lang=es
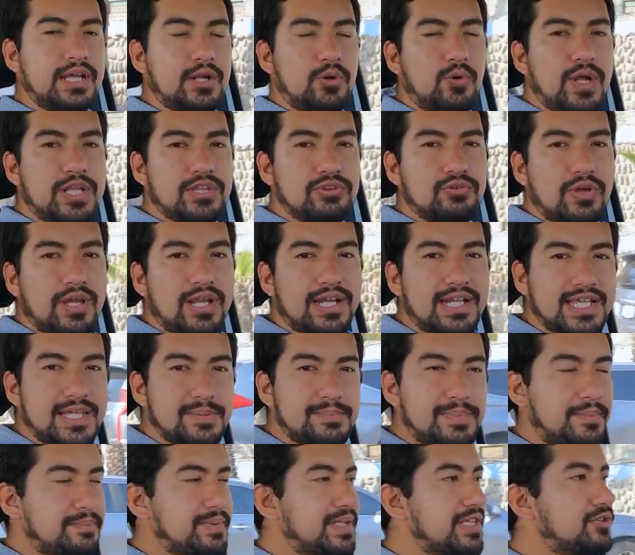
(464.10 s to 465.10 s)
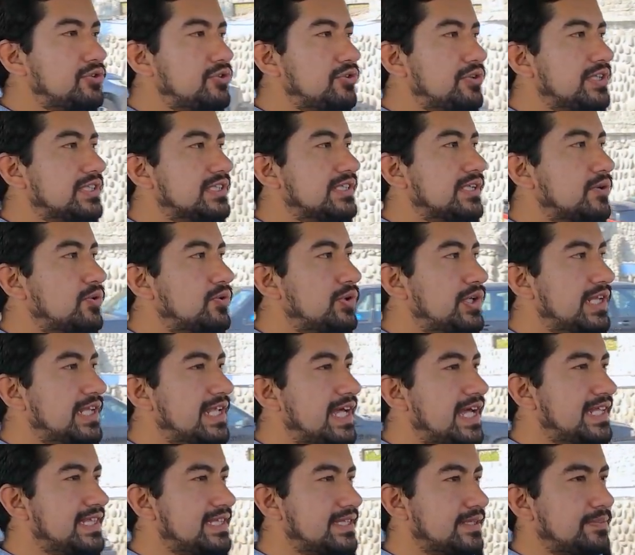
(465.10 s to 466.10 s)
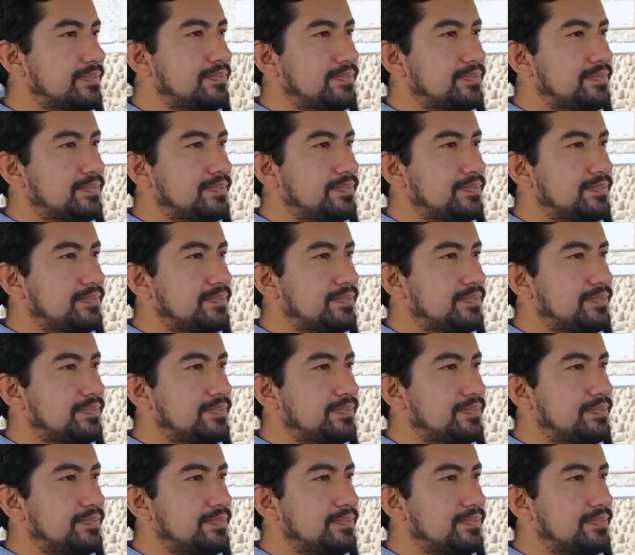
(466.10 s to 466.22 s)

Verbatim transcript: cuanto al equipamiento de seguridad,